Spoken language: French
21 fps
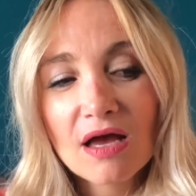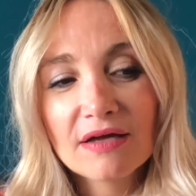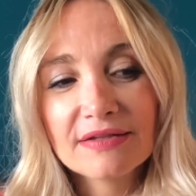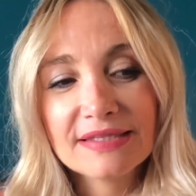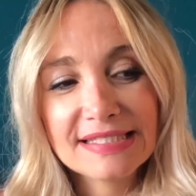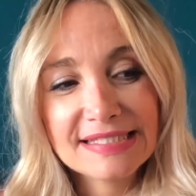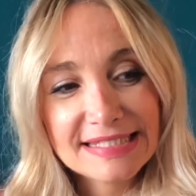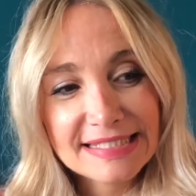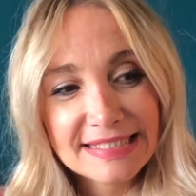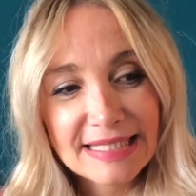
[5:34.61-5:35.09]

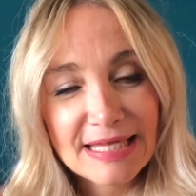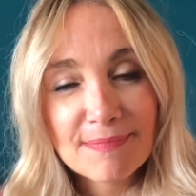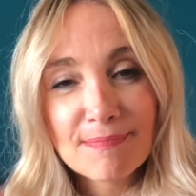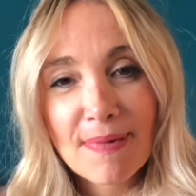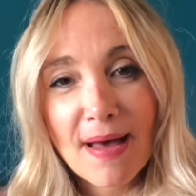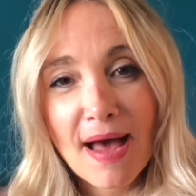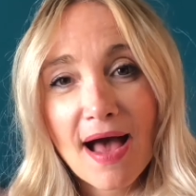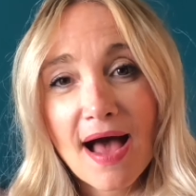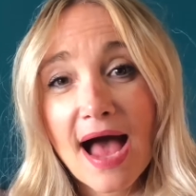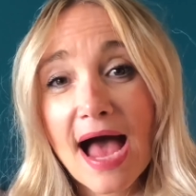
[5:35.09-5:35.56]
N'hésitez
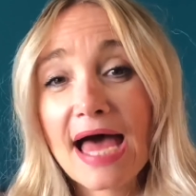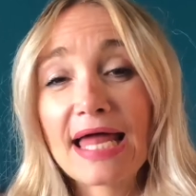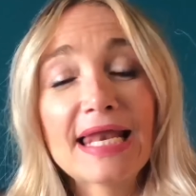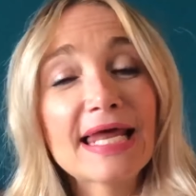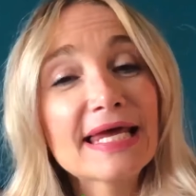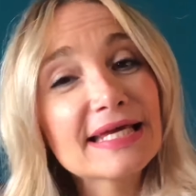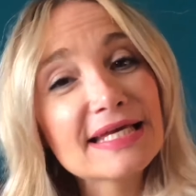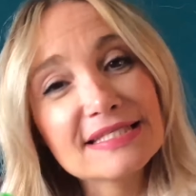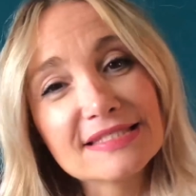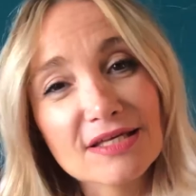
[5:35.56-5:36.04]
pas à
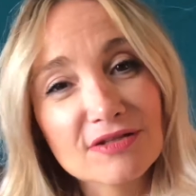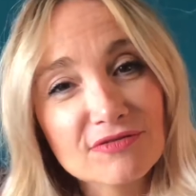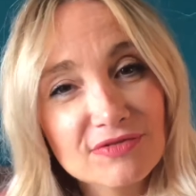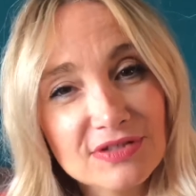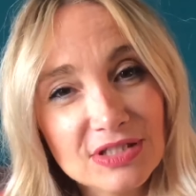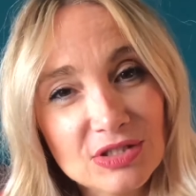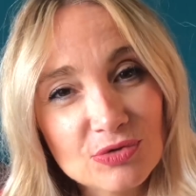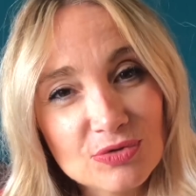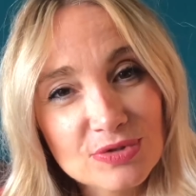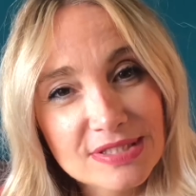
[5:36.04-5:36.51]
liker cette
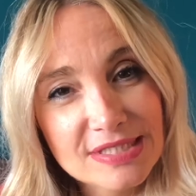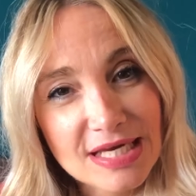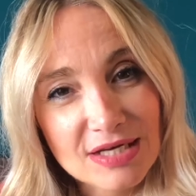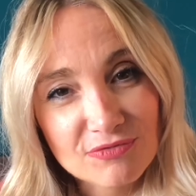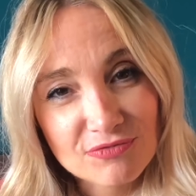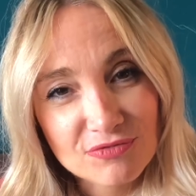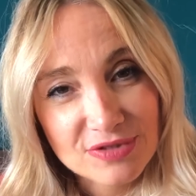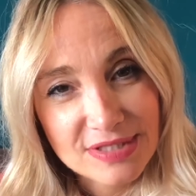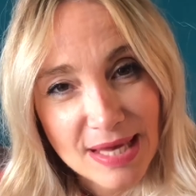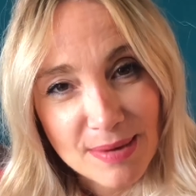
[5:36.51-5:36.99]
vidéo si elle
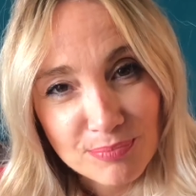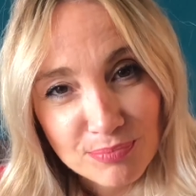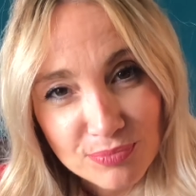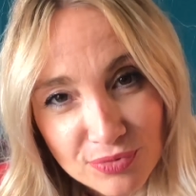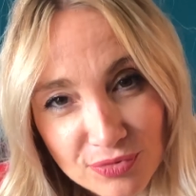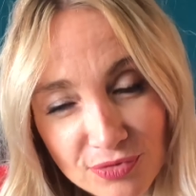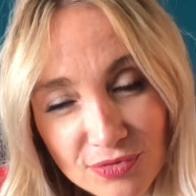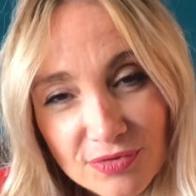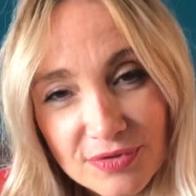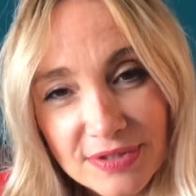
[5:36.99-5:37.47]
vous a
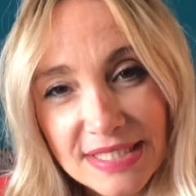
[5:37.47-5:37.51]
plu.